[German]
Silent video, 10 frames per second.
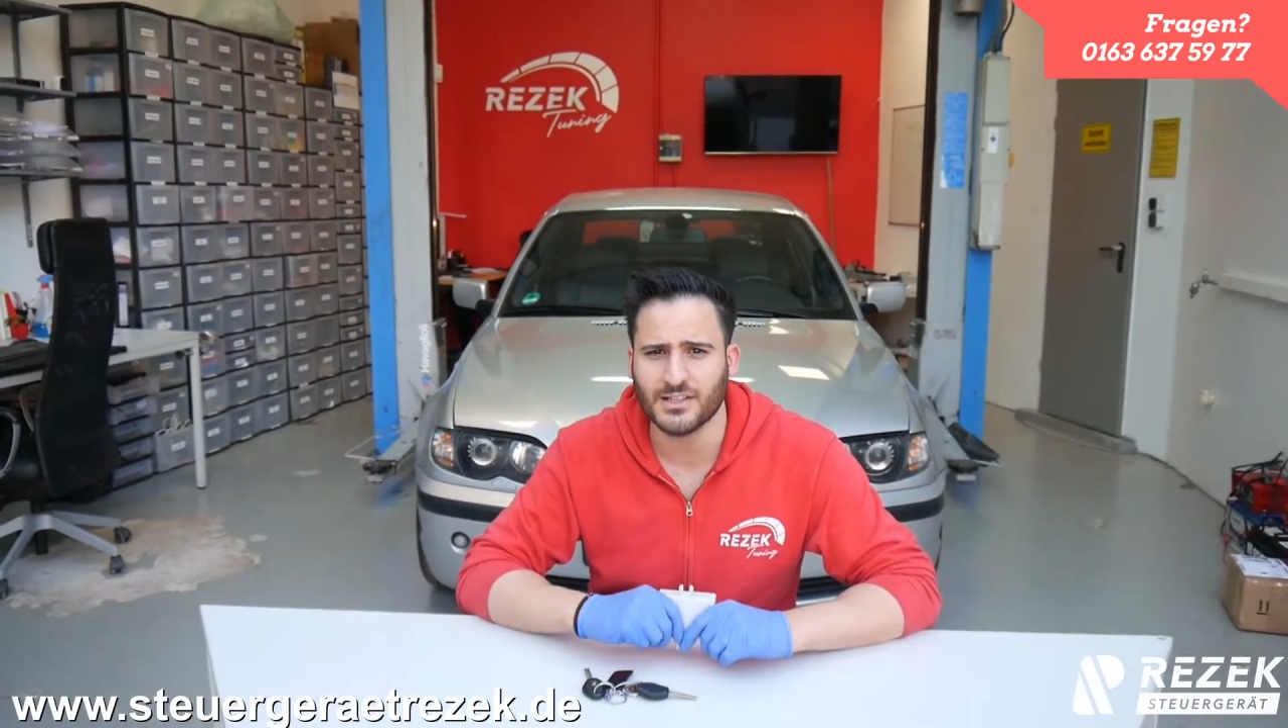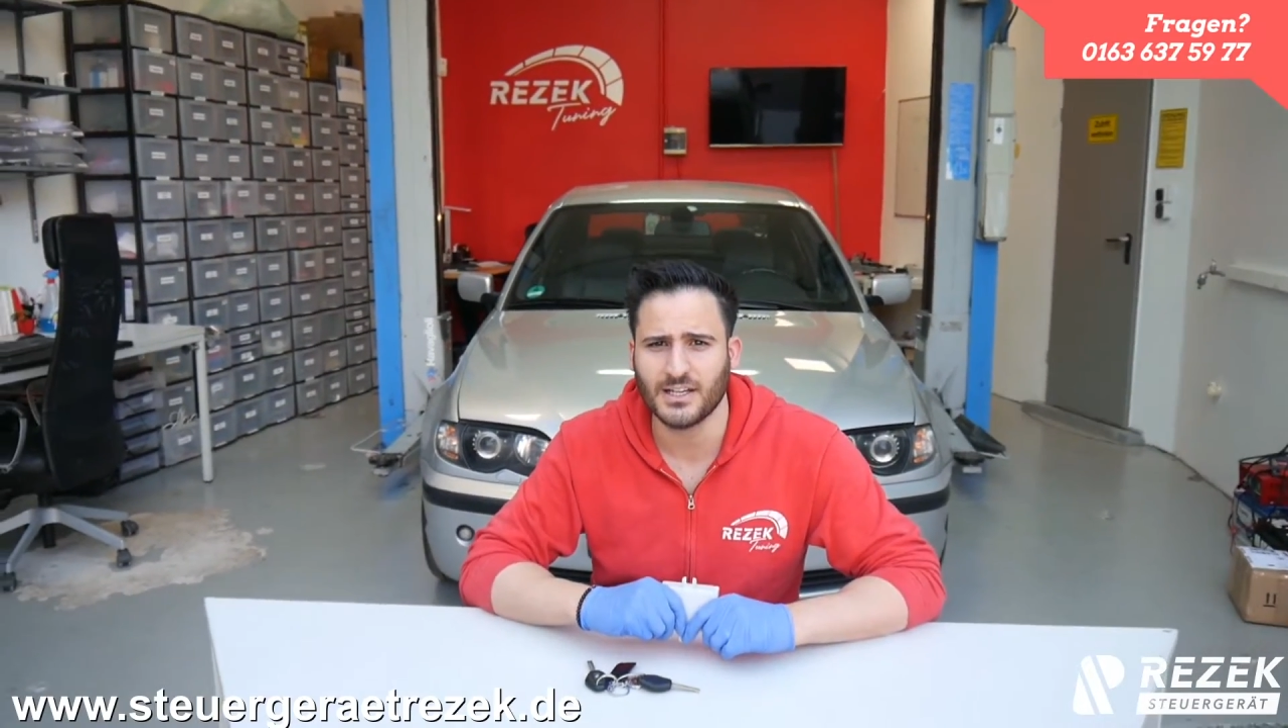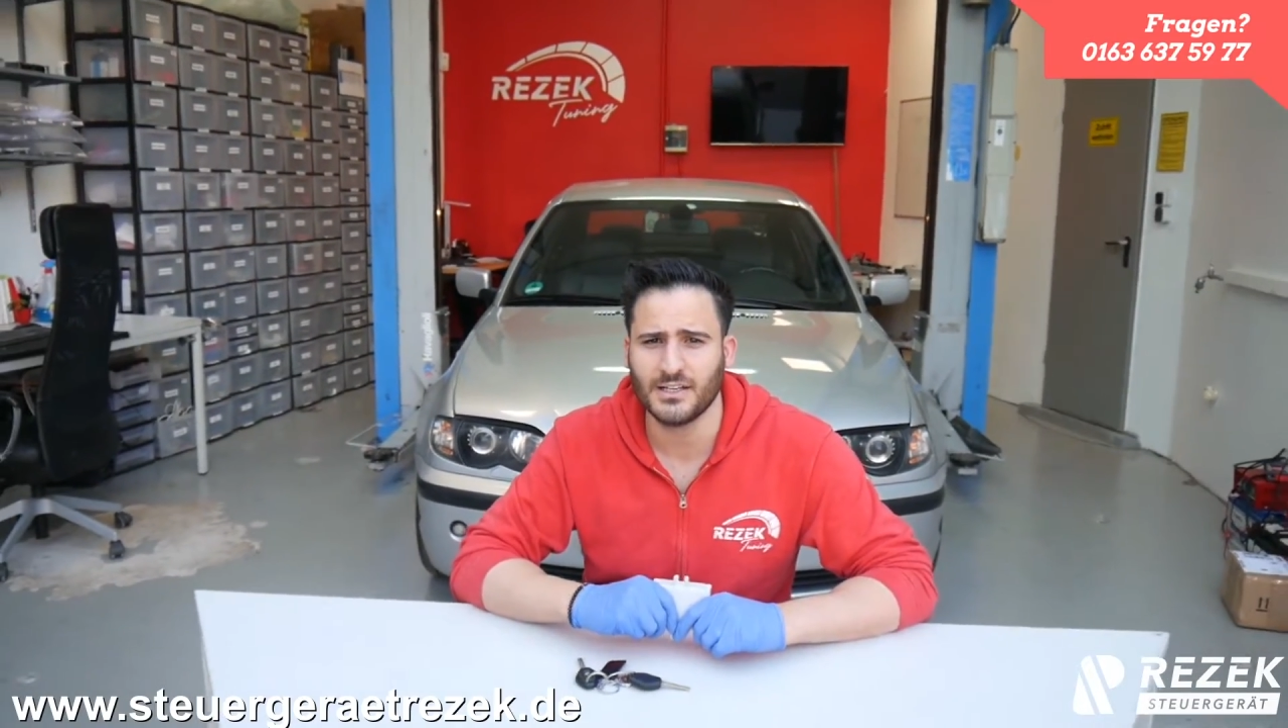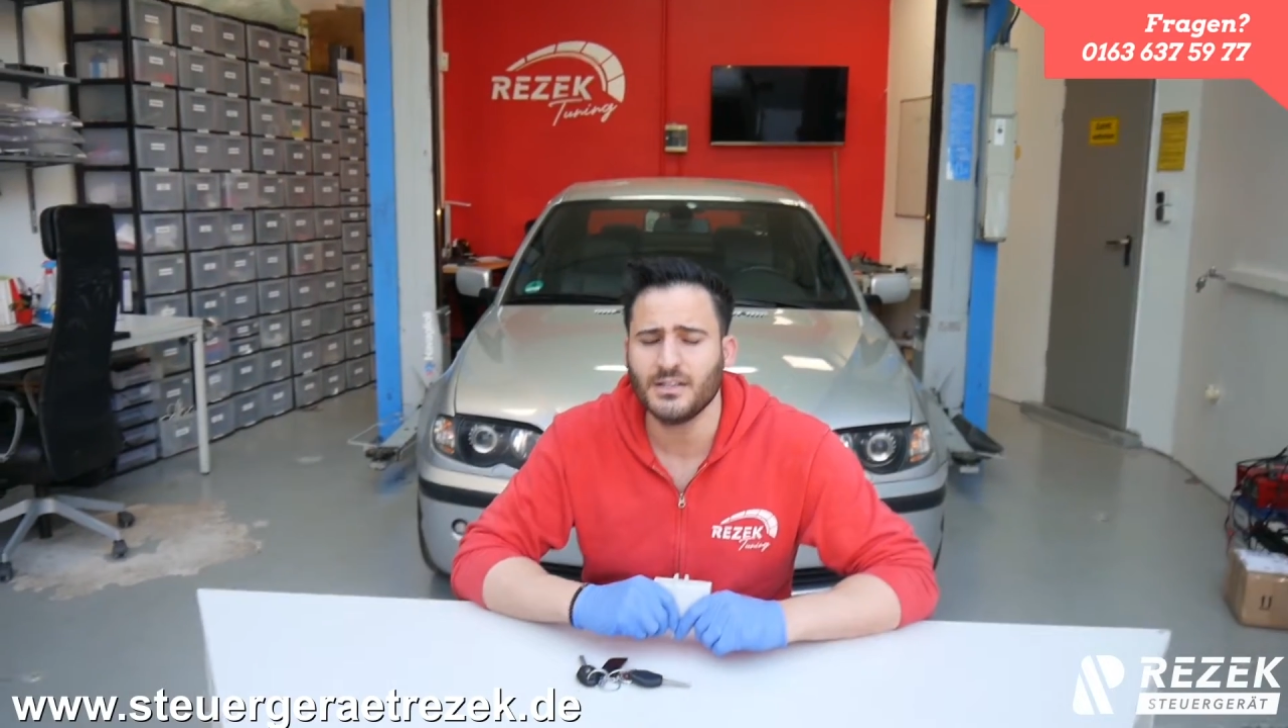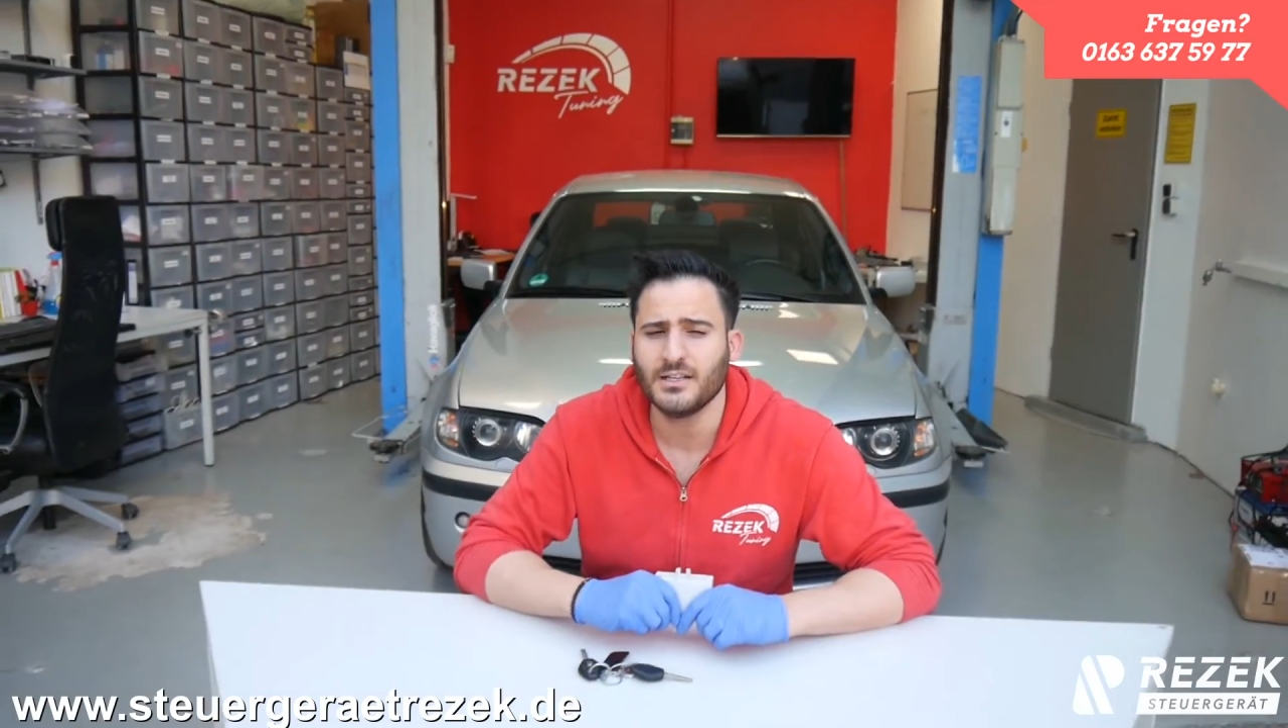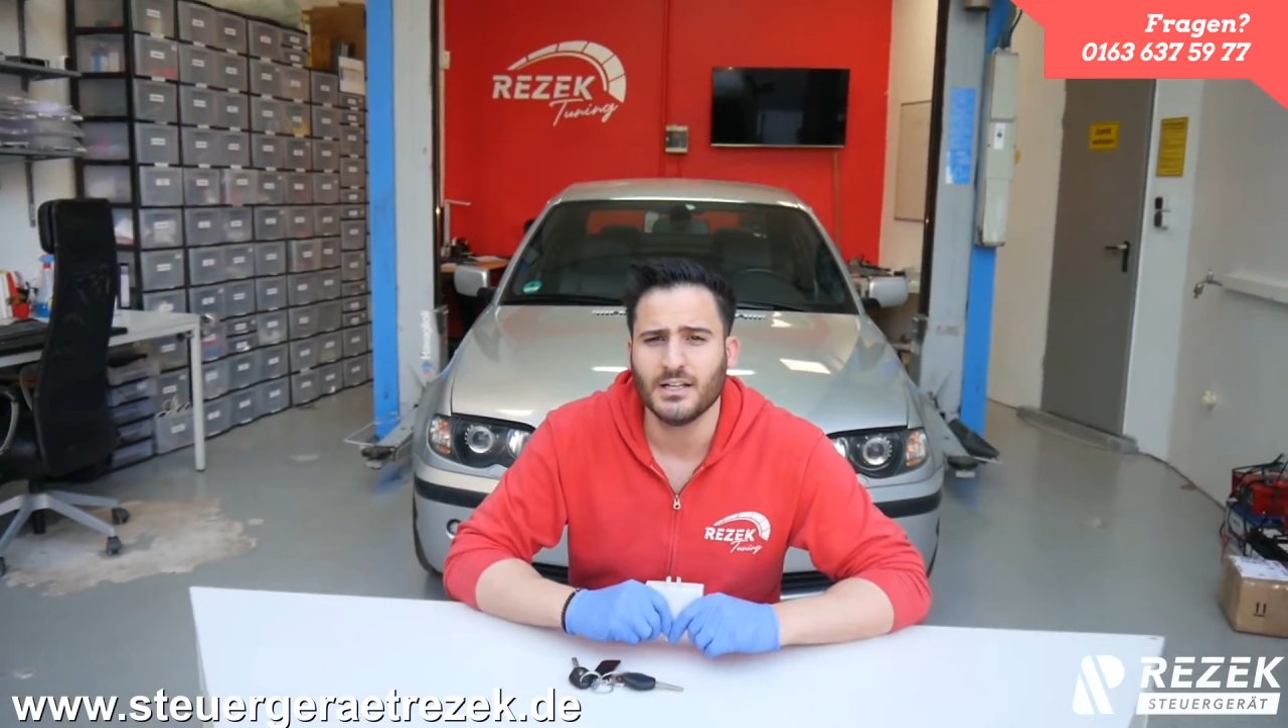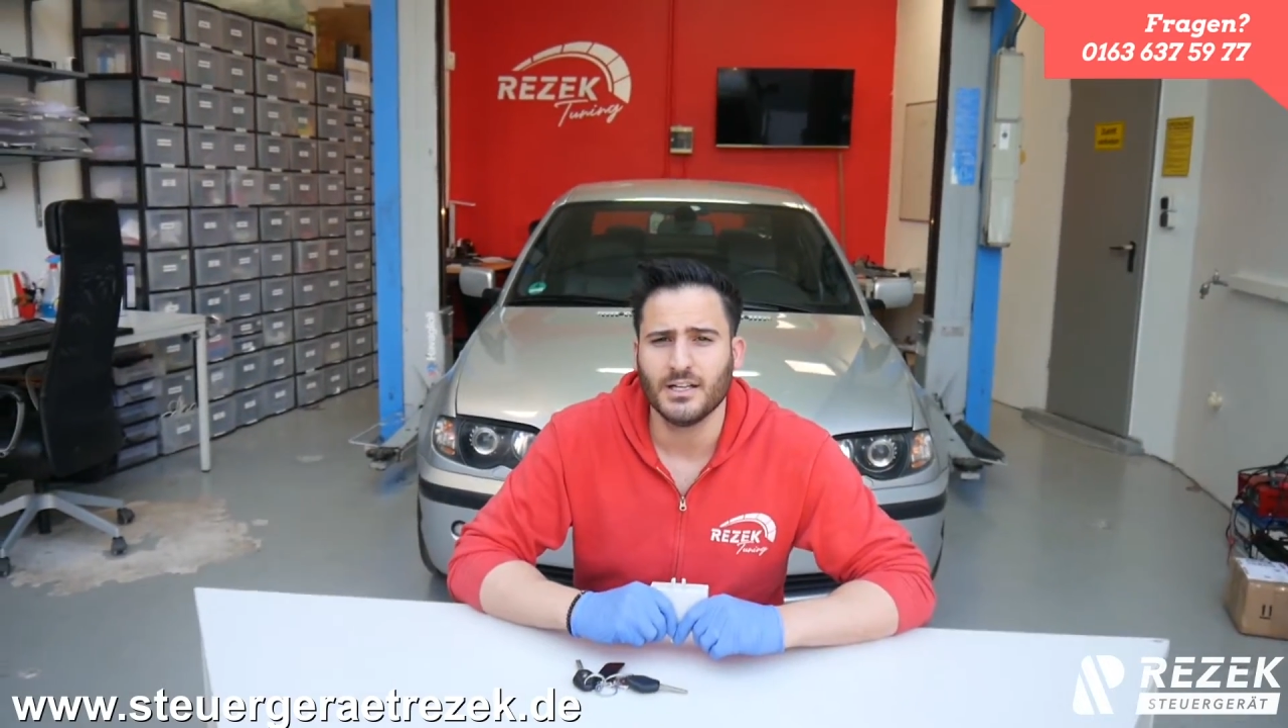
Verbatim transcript: sein.